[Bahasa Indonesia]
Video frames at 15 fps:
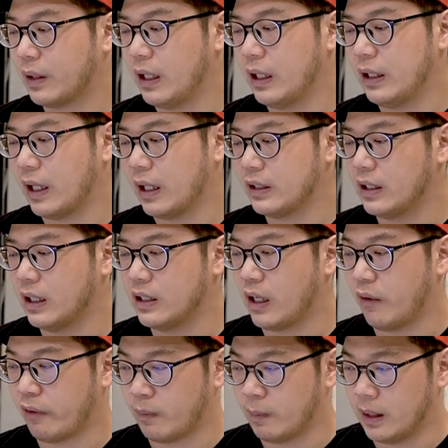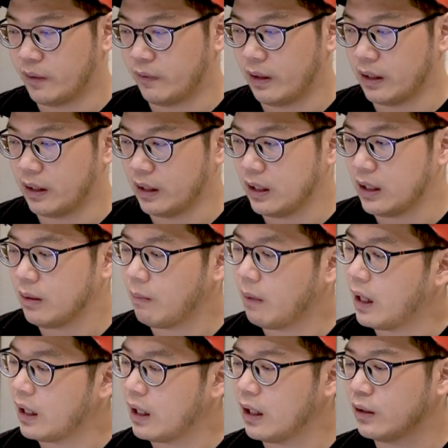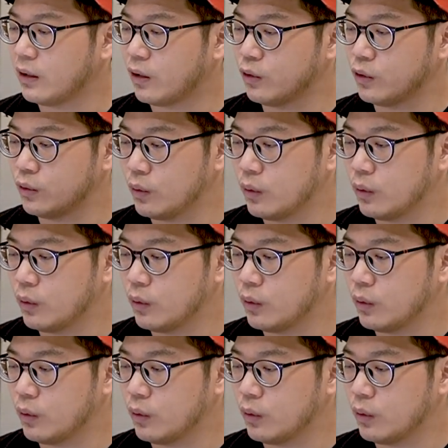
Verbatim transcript: kinerja Jarvis Balance Fund ini malah terus